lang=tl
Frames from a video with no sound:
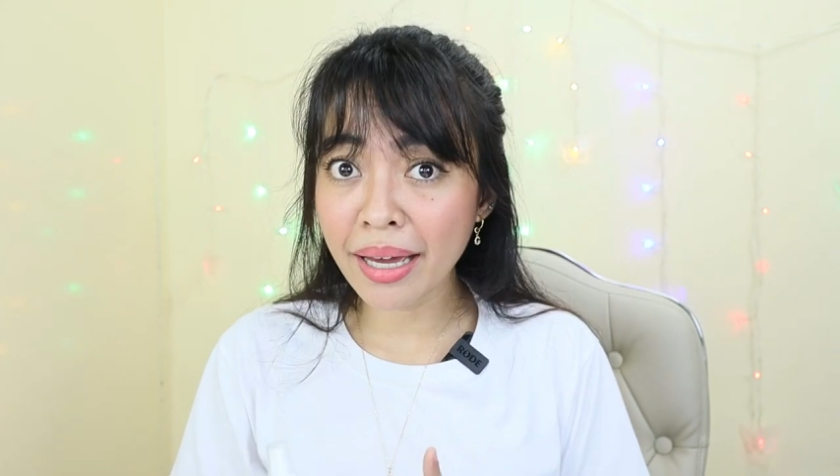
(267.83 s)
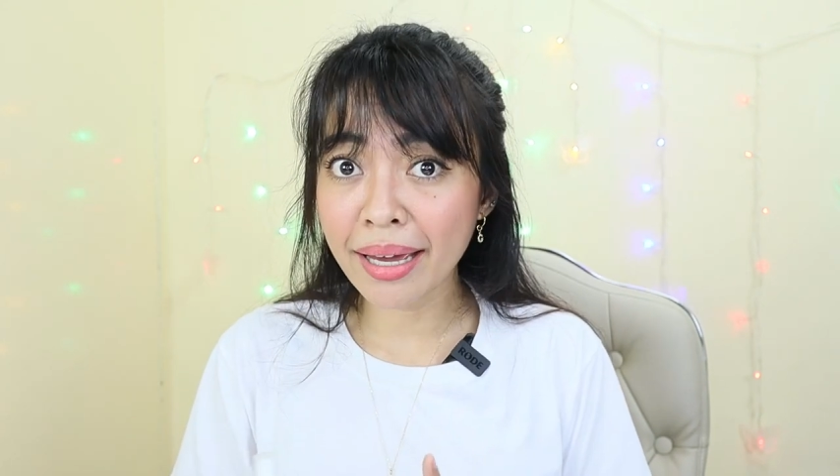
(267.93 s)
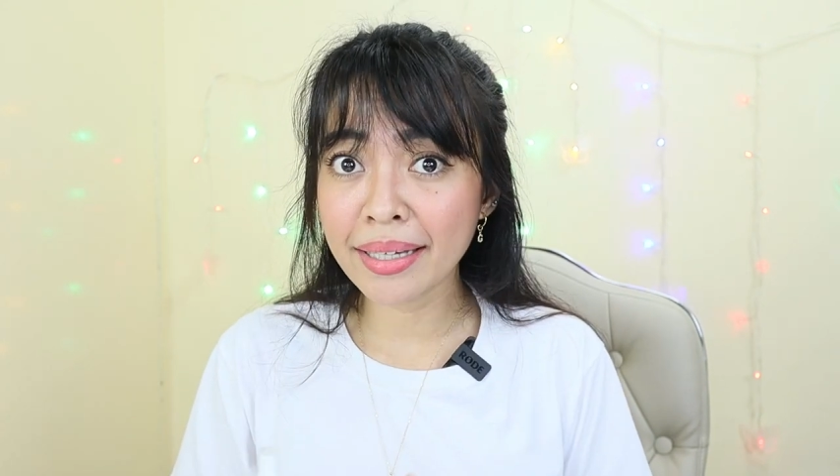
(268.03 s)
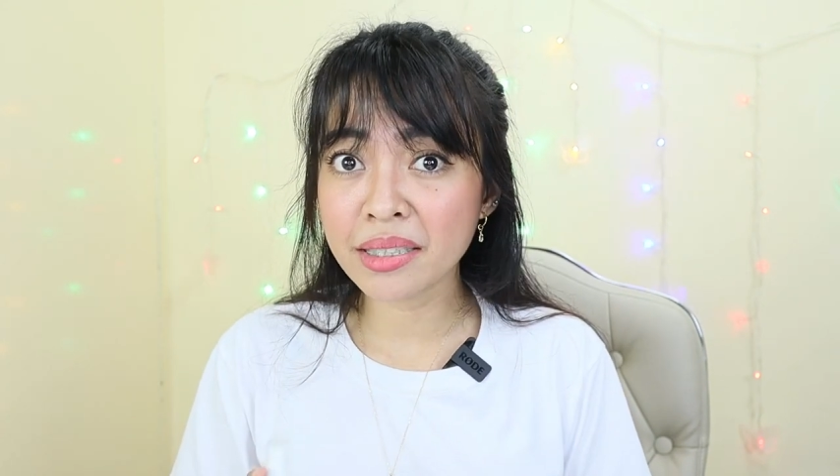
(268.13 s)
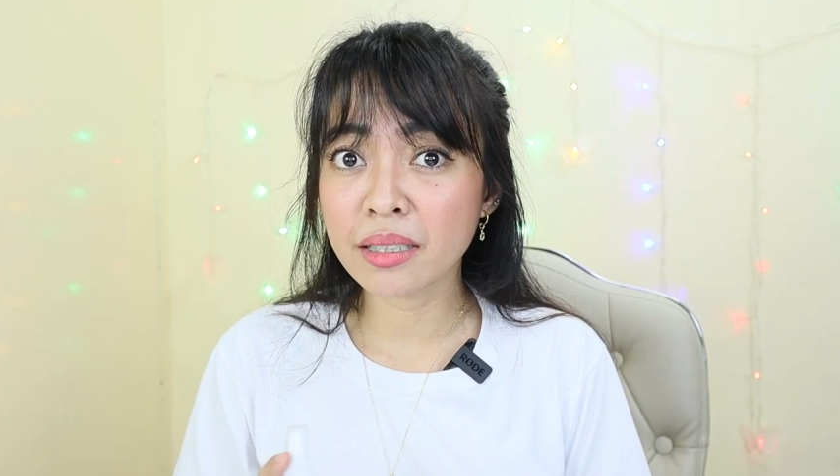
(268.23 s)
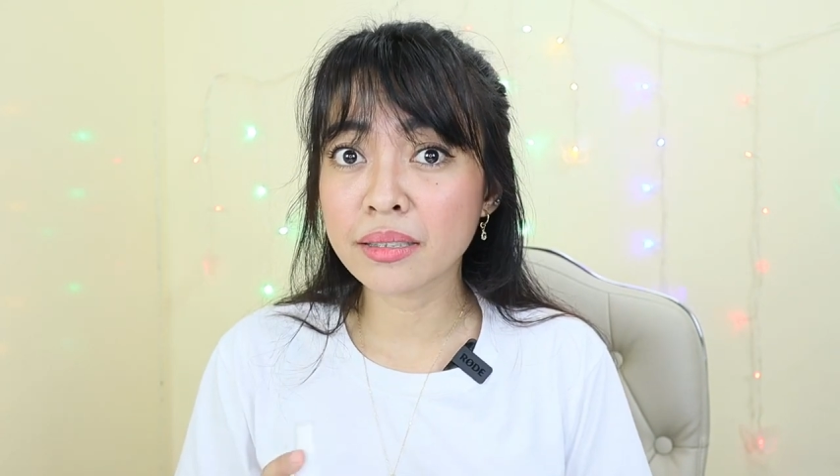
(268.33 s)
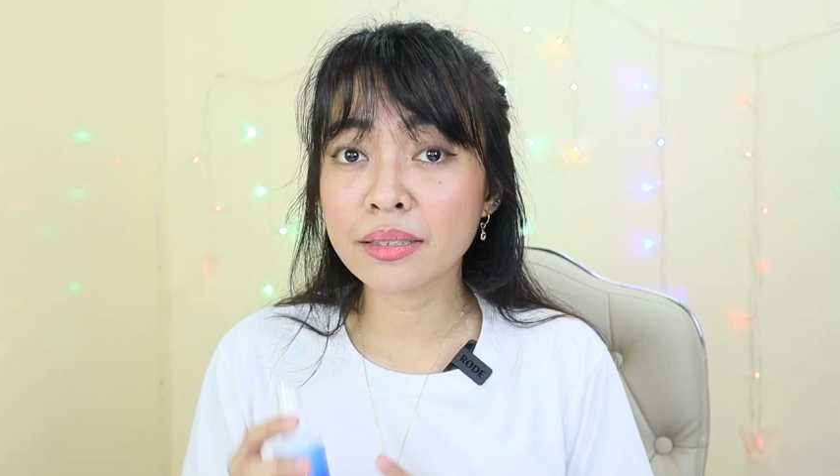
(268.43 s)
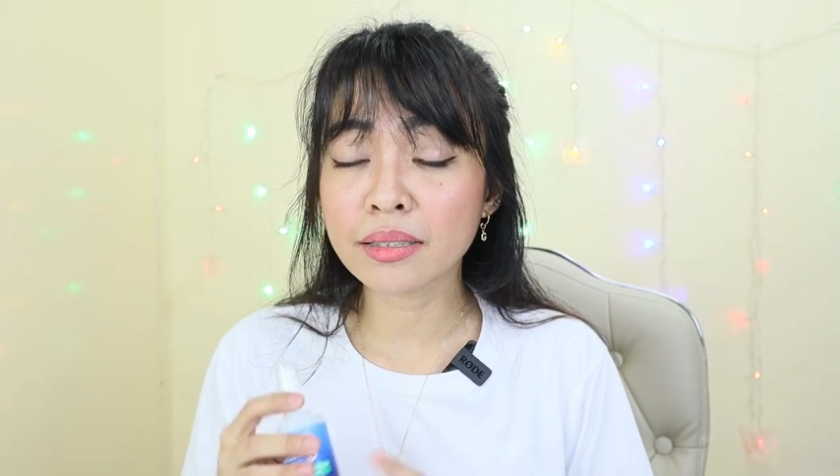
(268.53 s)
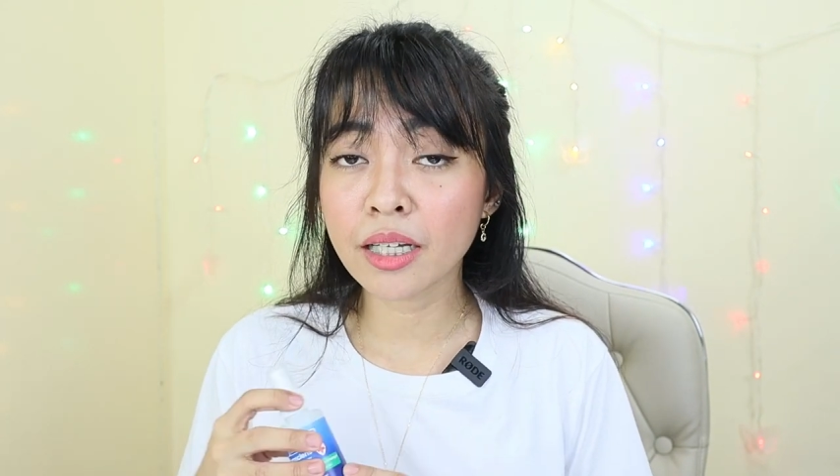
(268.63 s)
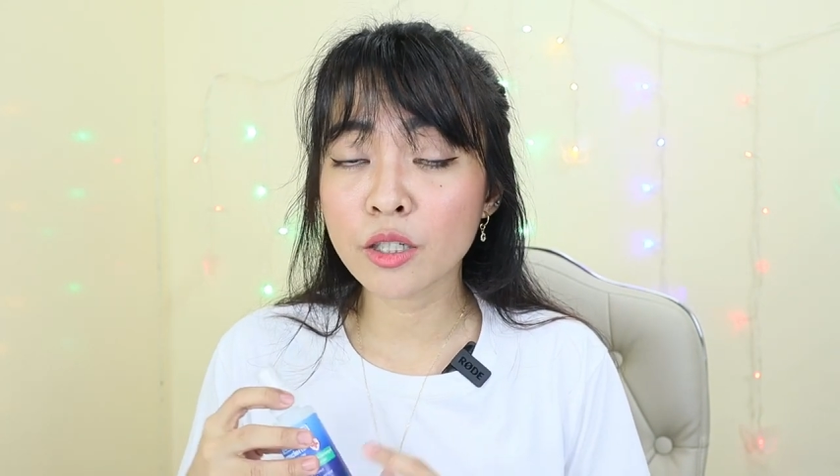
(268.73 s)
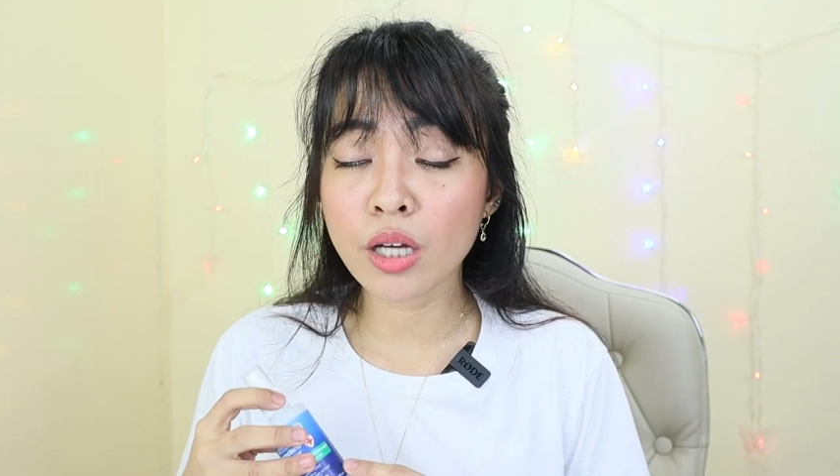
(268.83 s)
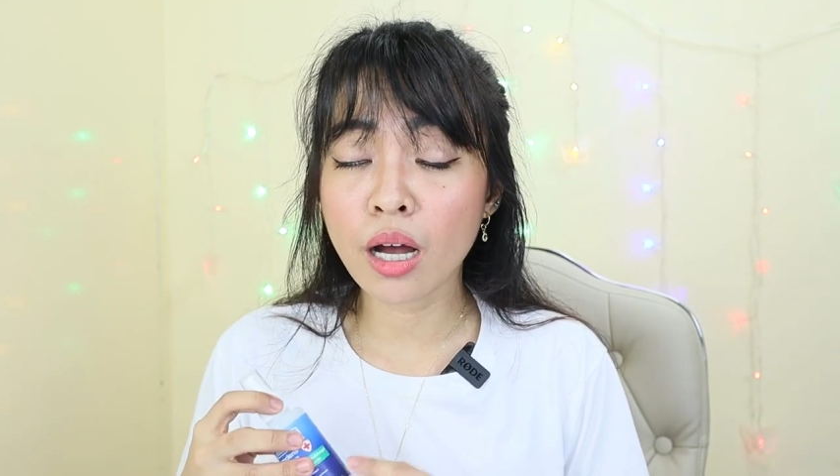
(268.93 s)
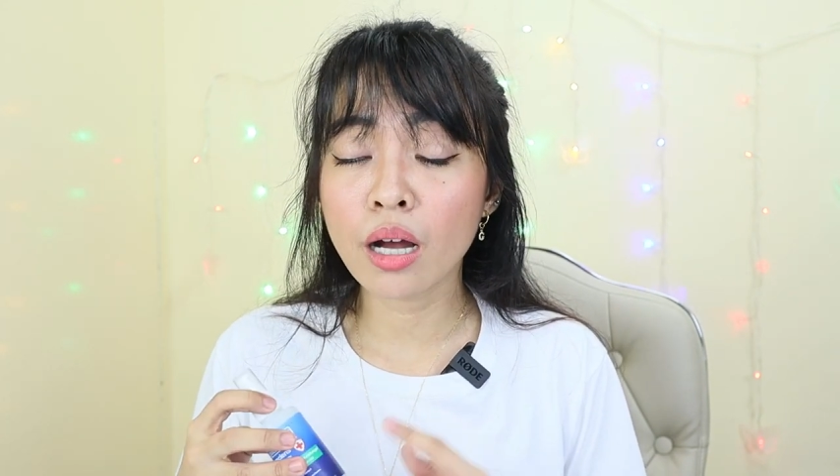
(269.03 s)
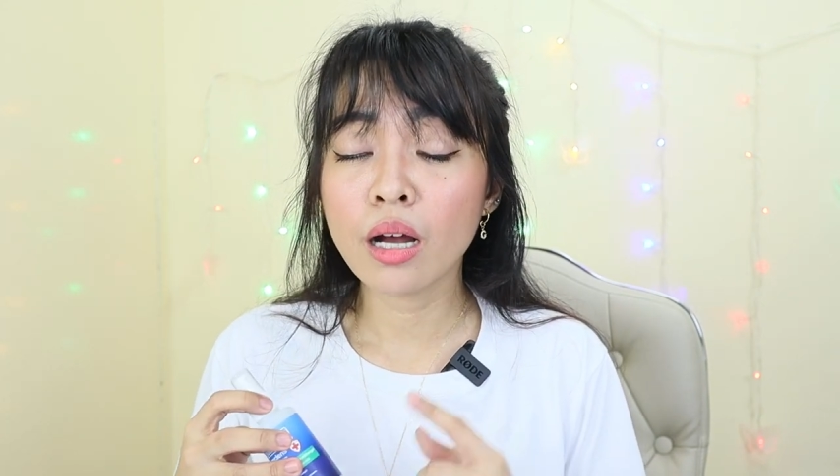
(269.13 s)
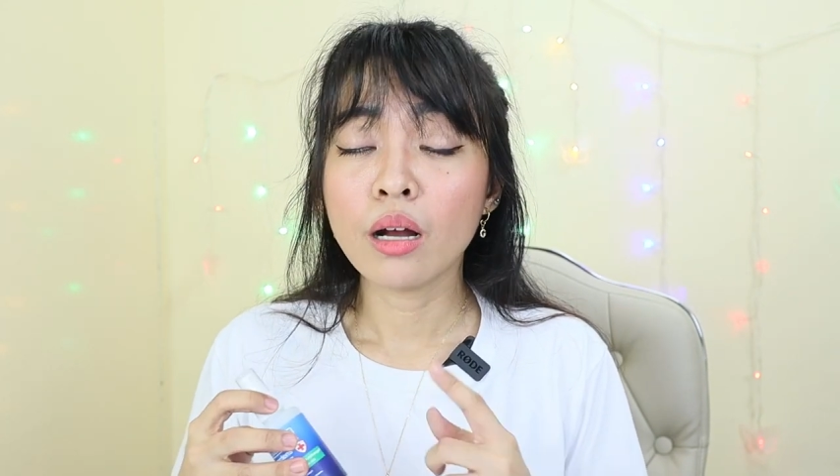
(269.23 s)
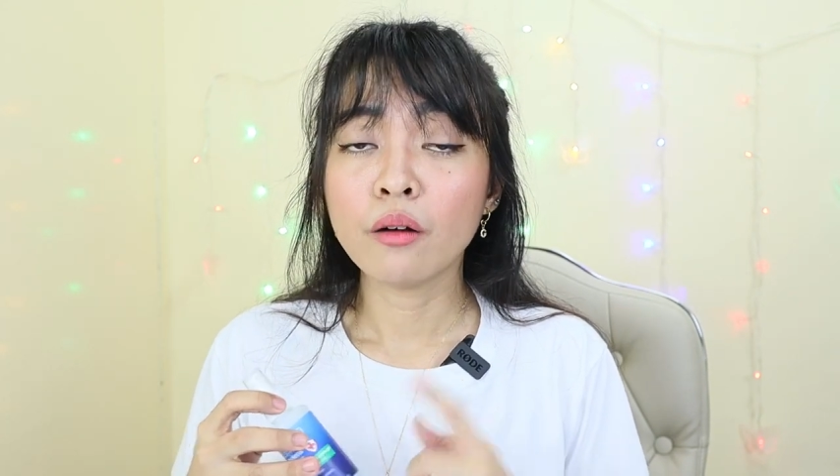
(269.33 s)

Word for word: guys, nagsistay siya